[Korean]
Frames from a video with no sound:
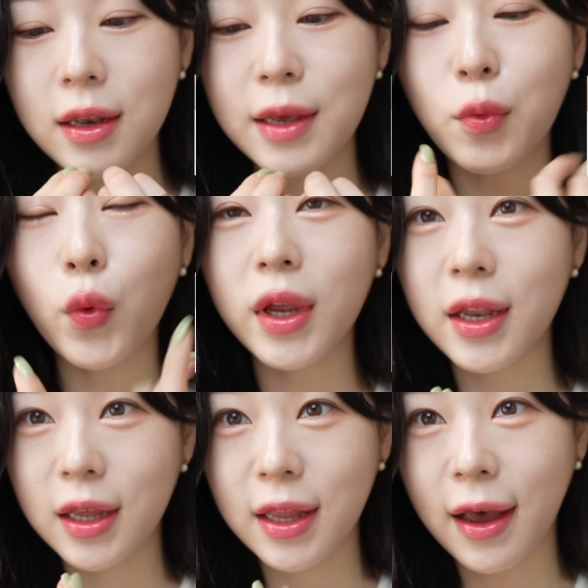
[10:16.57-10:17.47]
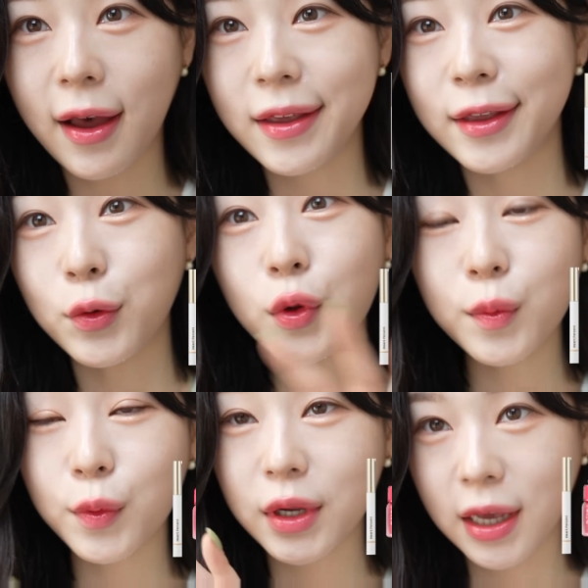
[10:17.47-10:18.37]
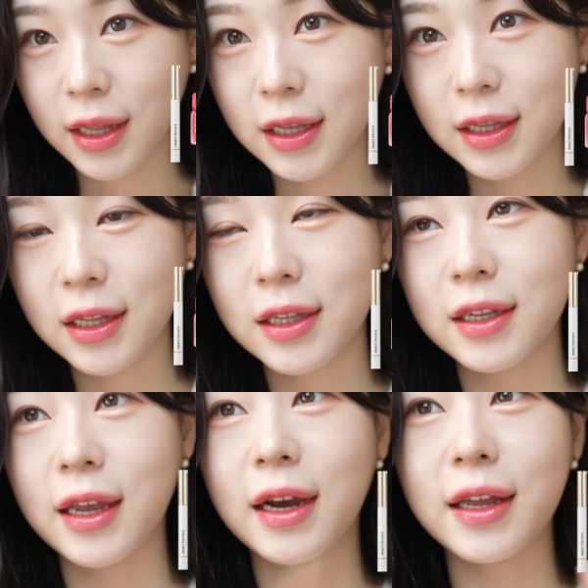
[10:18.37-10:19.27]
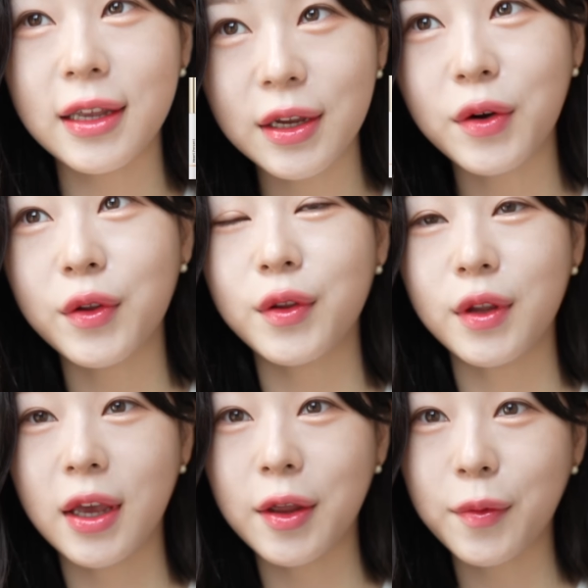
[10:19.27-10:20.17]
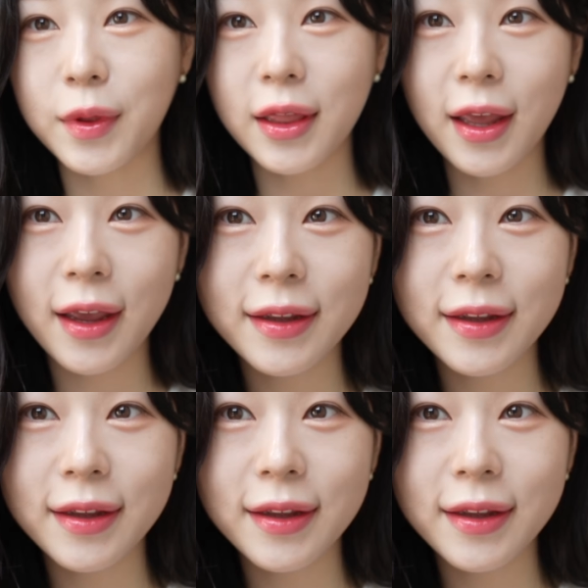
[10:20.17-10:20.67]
립 오일이냐 이 토니모리 게디 틴트냐 약간 이런 개념인데